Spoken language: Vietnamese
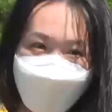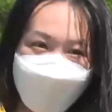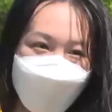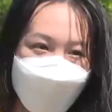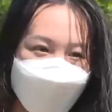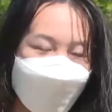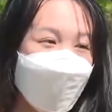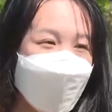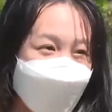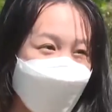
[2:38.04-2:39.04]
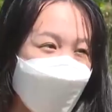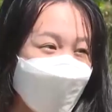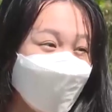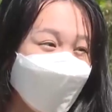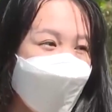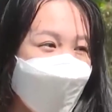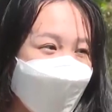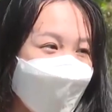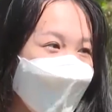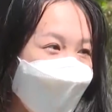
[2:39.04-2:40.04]
Thì mô hình hoa này em
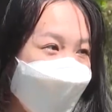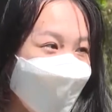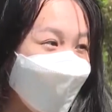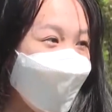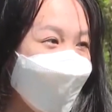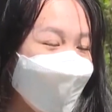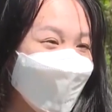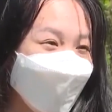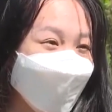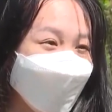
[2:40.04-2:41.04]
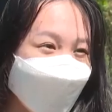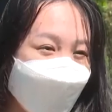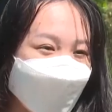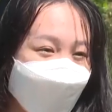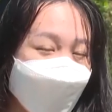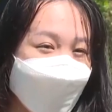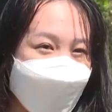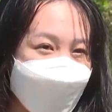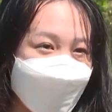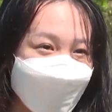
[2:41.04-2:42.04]
nay em cũng nghe nhiều người nói tới,
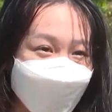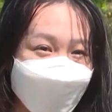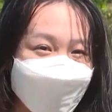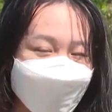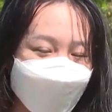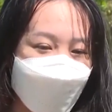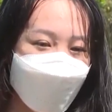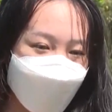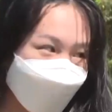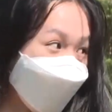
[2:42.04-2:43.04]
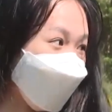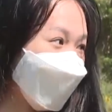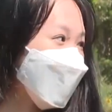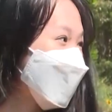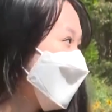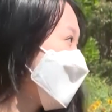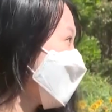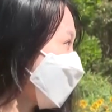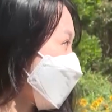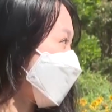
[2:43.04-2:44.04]
nay em cũng tới thấy
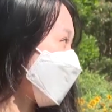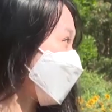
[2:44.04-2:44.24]
đẹp,